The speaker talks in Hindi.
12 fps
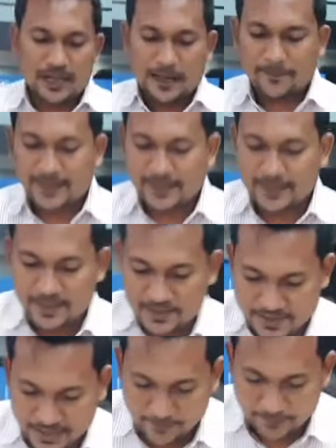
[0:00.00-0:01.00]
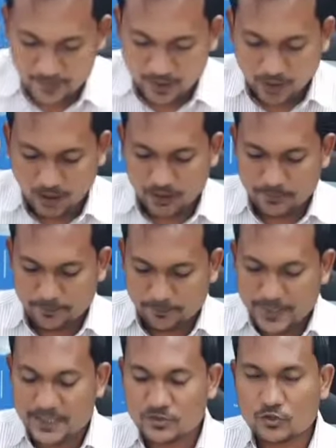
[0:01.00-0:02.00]
आपके लिए सेम और
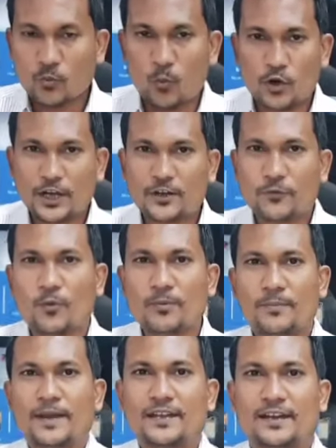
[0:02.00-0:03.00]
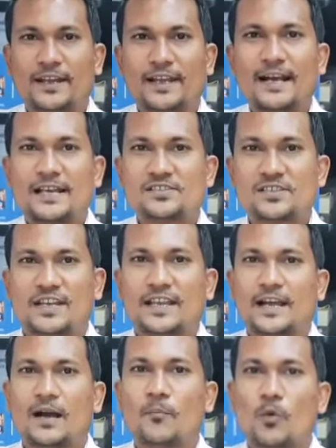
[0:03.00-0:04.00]
बेस तो बॉन्डेड फोम ही बेटर रहेगा इस
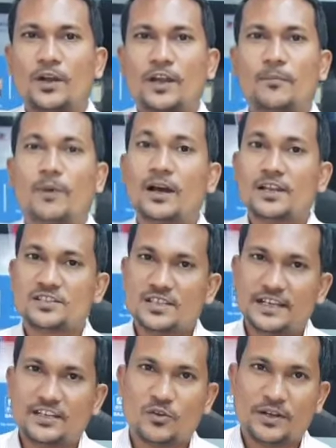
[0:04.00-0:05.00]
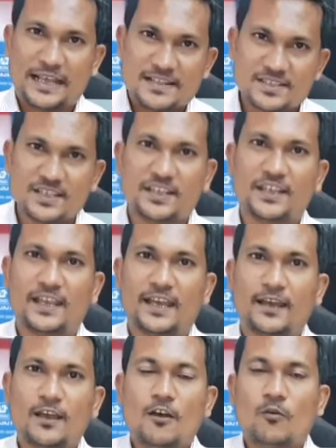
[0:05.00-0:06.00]
तरीके का बॉन्डेड मगर इसकी जो डेंसिटी
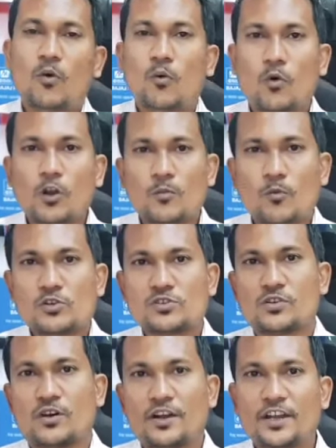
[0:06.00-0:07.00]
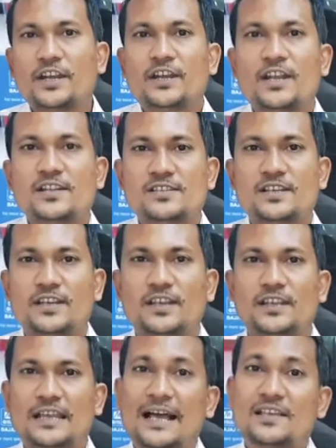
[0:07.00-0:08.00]
है वो ऑलमोस्ट 100 डेंसिटी
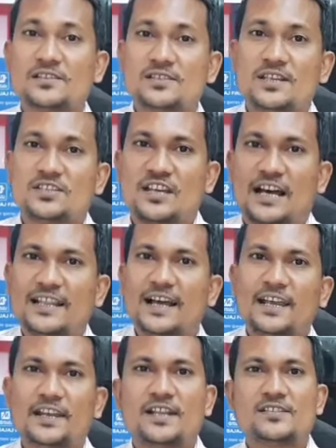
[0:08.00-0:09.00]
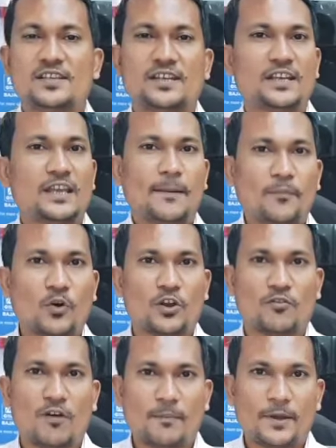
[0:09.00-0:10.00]
या इससे ज़्यादा की डेंसिटी की आपको
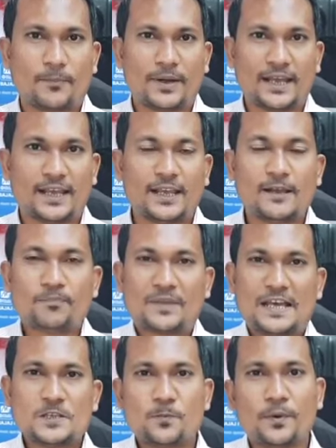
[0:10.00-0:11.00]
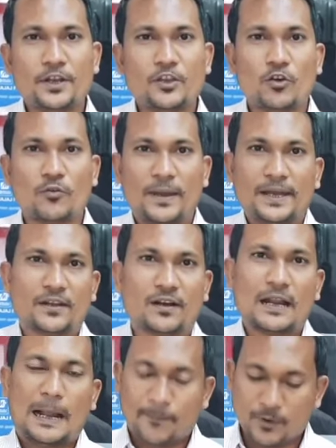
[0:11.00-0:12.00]
रिक्वायरमेंट पड़ेगी एज़ पर योर वेट
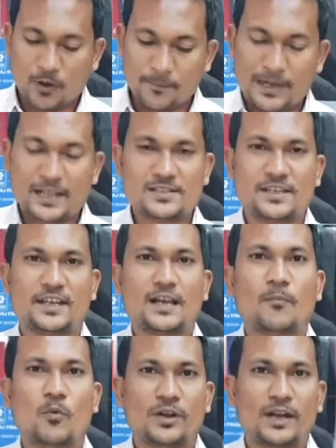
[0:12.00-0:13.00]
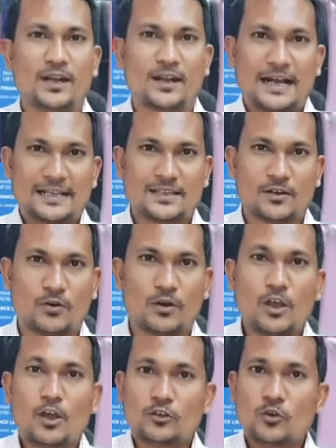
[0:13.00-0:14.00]
अगर आप कम डेंसिटी का बॉन्डेड लगाते हो
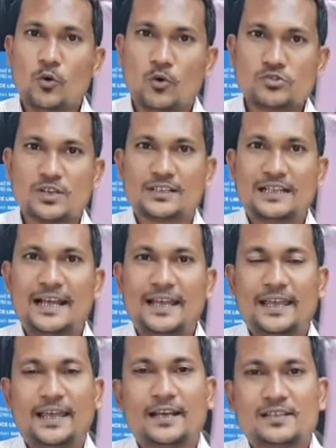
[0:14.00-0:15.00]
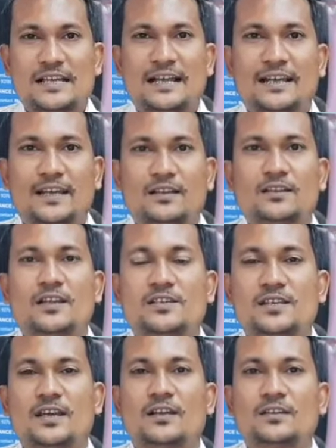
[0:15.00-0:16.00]
तो हो सकता है एक साल के अंदर
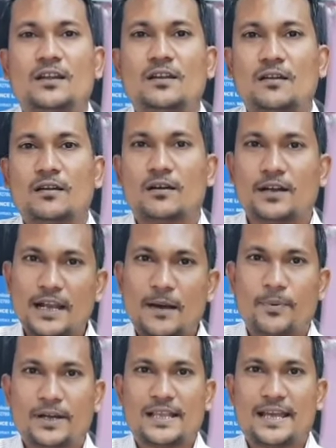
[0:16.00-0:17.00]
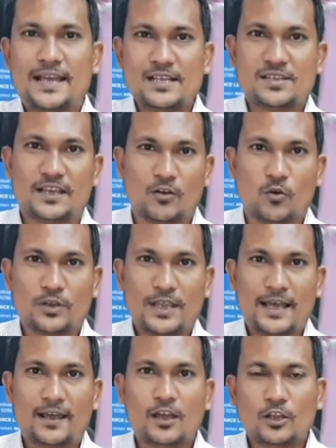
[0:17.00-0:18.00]
इसके अंदर खड्डा पड़ जाए या सिंक हो
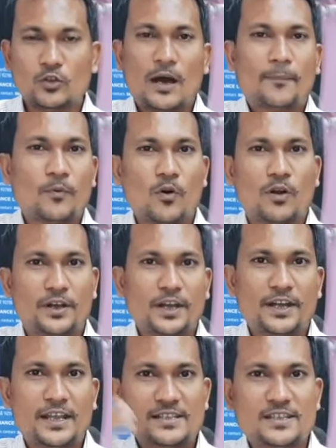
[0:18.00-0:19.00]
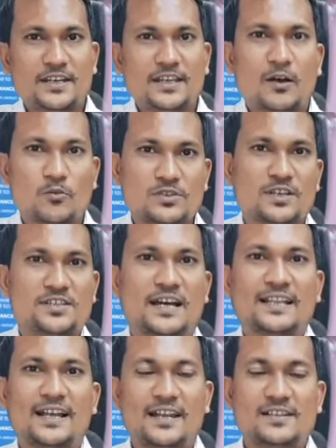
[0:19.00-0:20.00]
जाए तो आपको हंड्रेड डेंसिटी या उससे
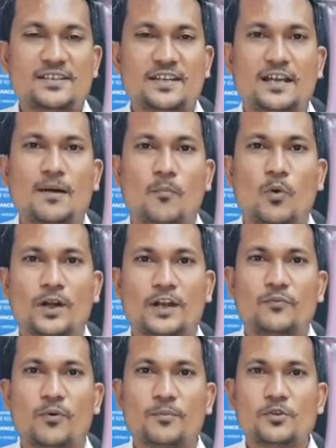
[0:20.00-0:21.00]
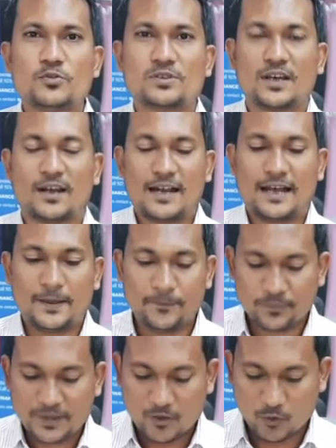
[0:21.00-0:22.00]
ज़्यादा डेंसिटी का बॉन्डेड फॉर्म यूज़ करना है
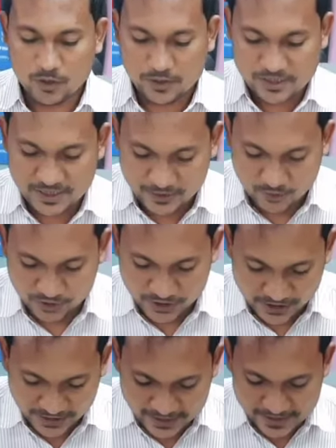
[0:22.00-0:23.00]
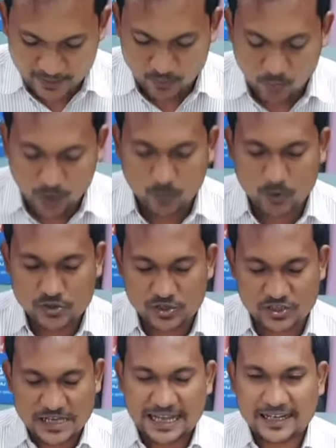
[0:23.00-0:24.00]
और इसका जो थिकनेस है ऑलमोस्ट
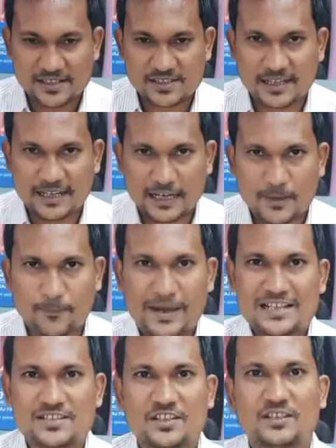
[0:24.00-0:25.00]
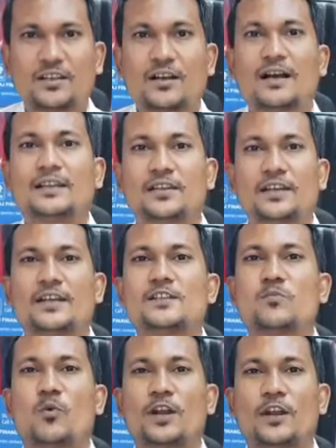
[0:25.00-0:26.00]
चार इंच से लेकर पाँच इंच तक का
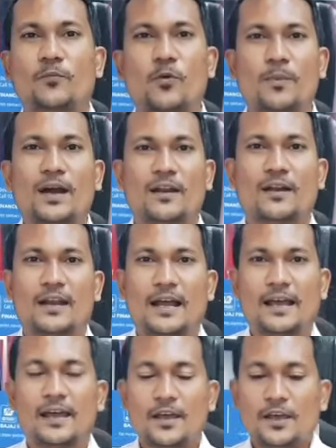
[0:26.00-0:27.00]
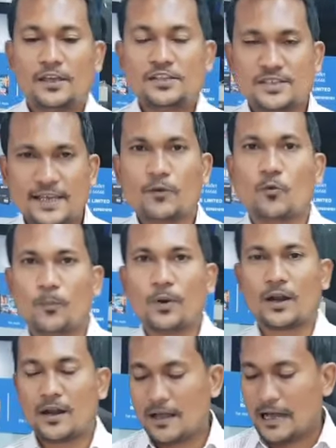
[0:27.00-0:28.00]
थिकनेस बॉन्डेड फॉर्म का रखना है इसके
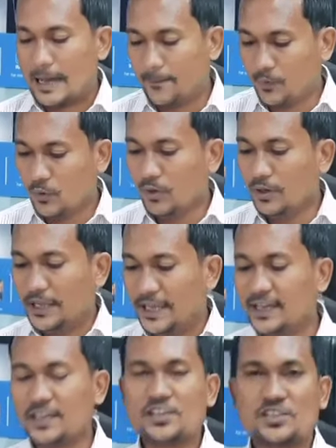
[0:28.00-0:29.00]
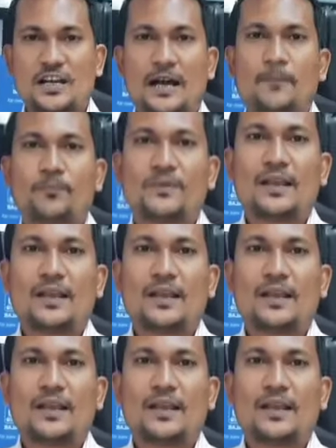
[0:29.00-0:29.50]
ऊपर आपको एक इंच का